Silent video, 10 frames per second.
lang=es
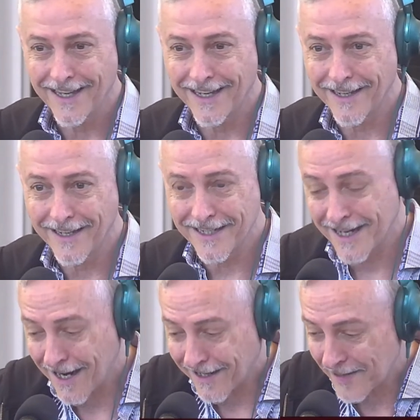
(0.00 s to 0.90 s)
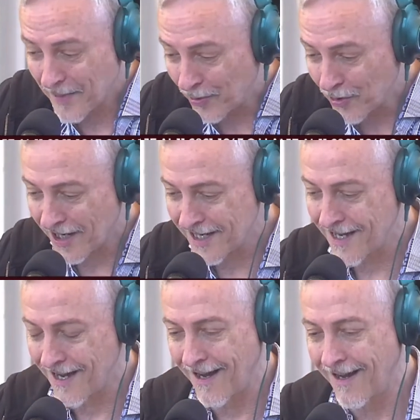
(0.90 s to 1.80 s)
y, llegué a casa y me puse ahí
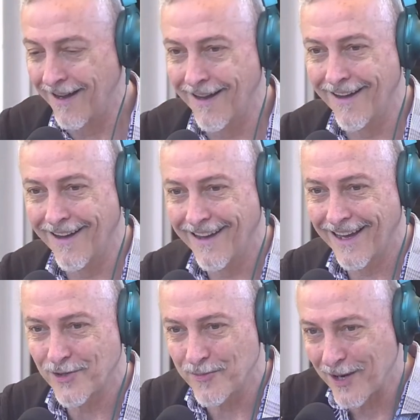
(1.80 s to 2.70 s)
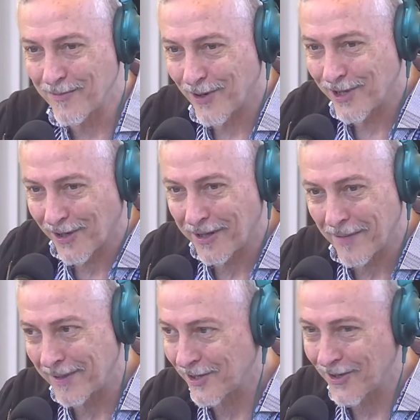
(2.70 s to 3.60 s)
a, chusmear un poquito que
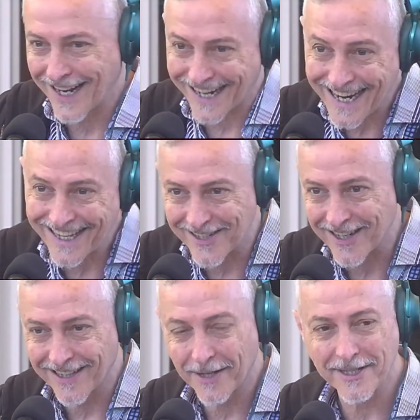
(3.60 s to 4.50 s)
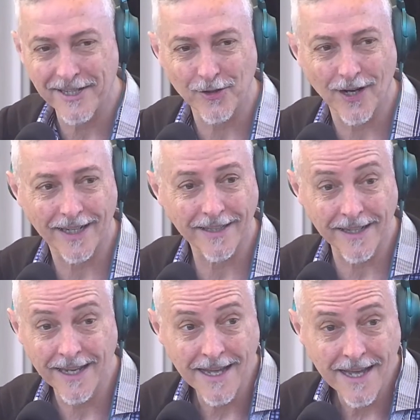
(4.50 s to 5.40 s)
había pasado en las redes y que andaba diciendo la
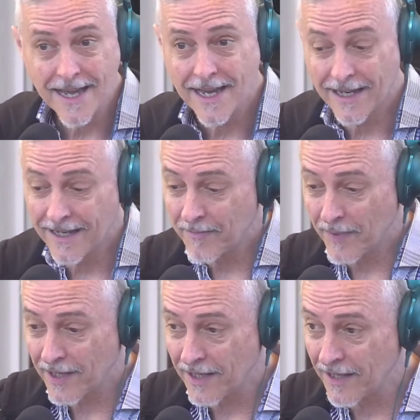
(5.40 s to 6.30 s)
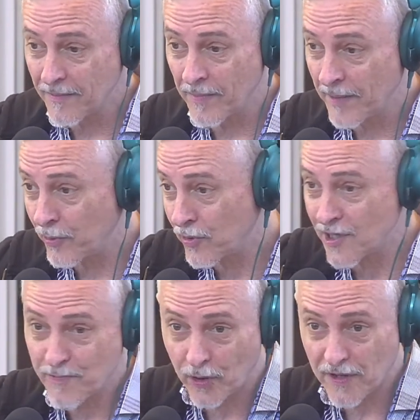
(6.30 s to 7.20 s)
gente. Y, me puse en
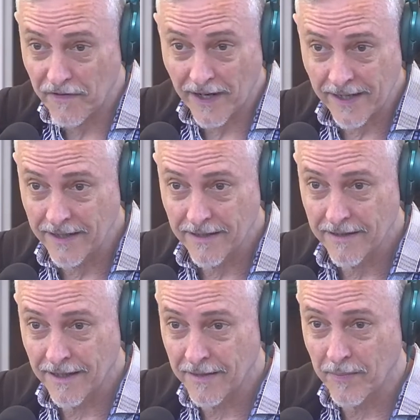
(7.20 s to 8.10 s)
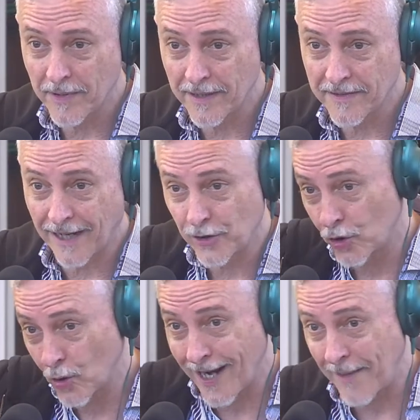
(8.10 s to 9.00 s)
Spotify y, saltó
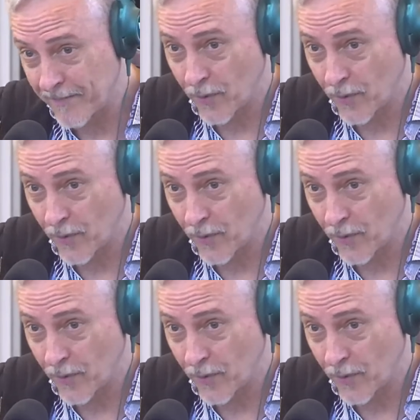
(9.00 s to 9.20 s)
toda la,